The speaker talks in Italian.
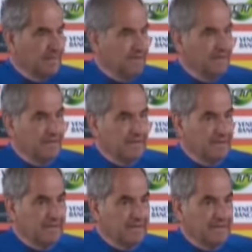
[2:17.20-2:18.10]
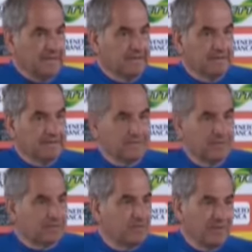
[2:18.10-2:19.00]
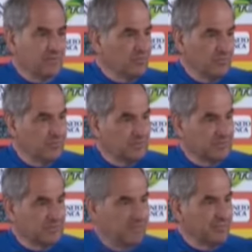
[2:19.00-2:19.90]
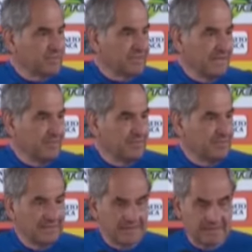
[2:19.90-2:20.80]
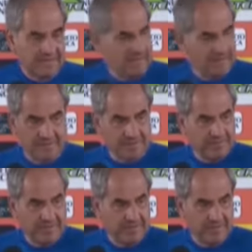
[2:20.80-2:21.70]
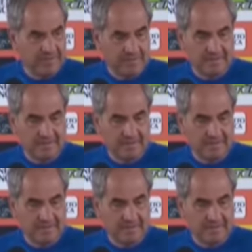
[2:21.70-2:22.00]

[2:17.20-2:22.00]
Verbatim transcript: E questo è indubbio, non possiamo eh, staccare la spina.